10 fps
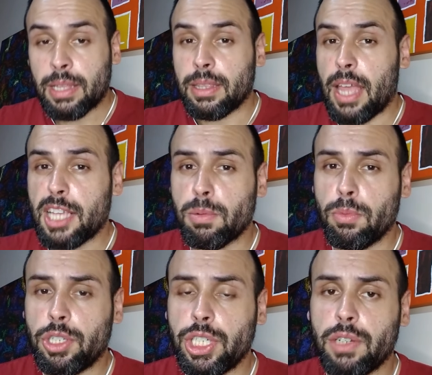Décimo
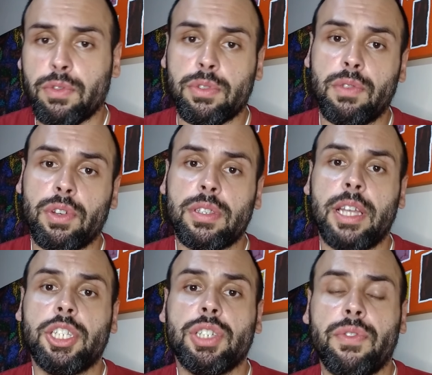motivo. Se
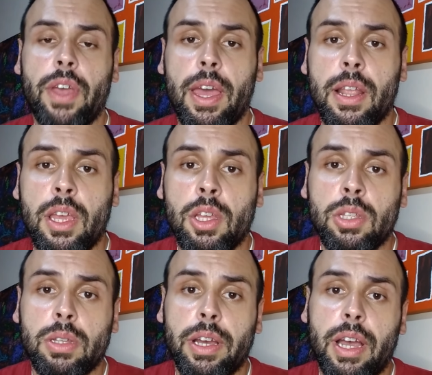você estiver
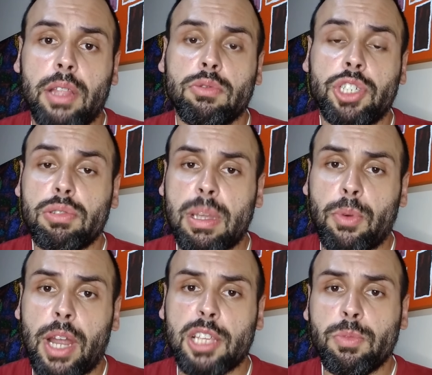uh, no dia dos
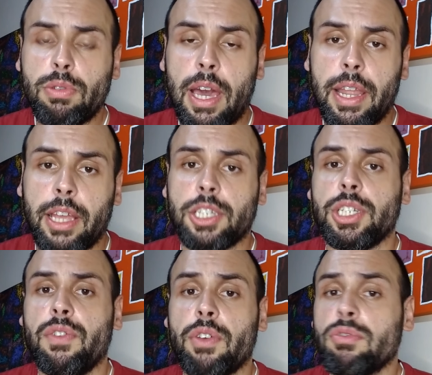namorados muito
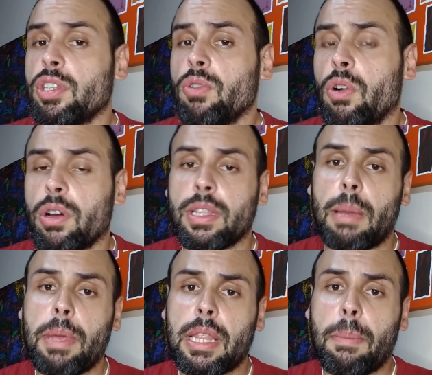carente e vê um senhor
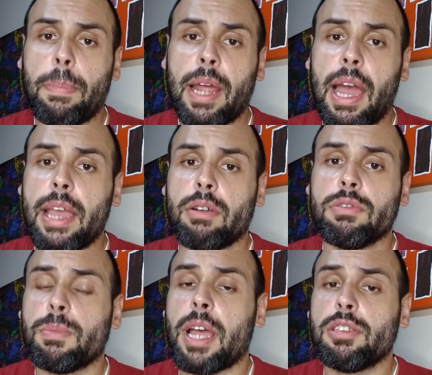na beira da praia
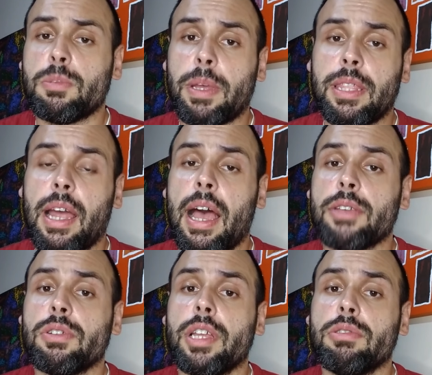com os braços para
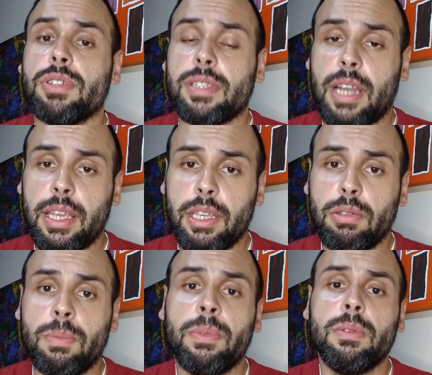trás, olhando
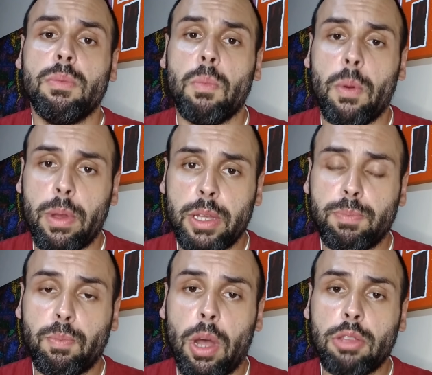distraído,
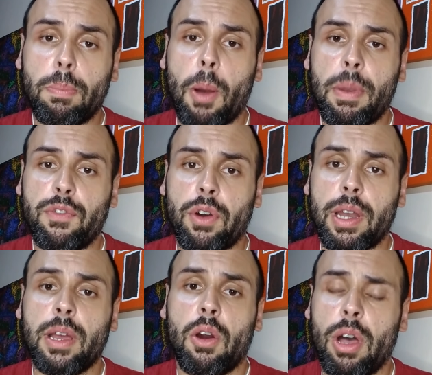bota o pau para
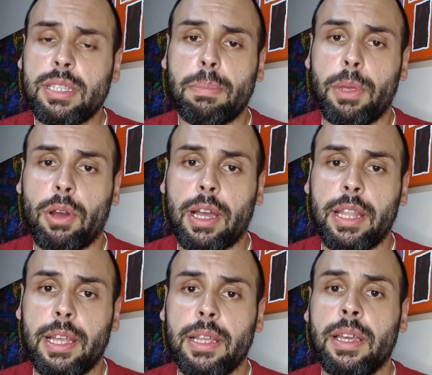fora, roça a
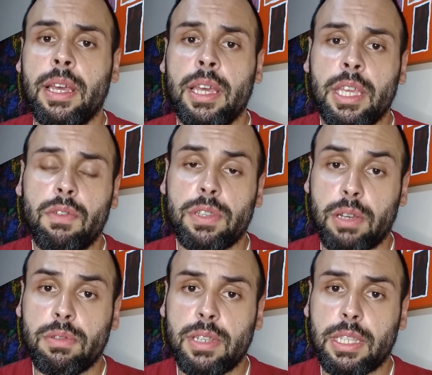piroca nele, que
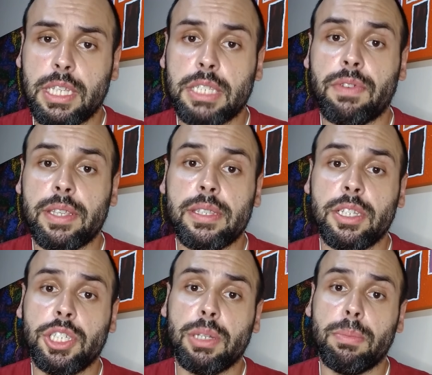você com certeza vai se
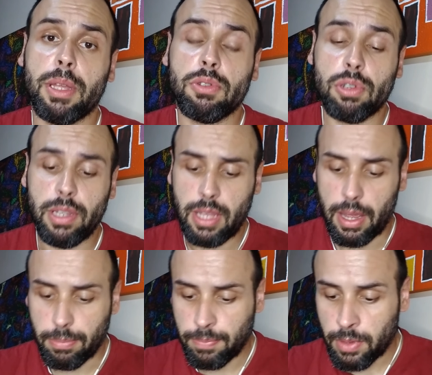sentir menos
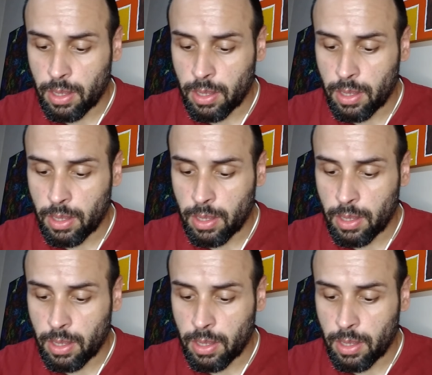solitário.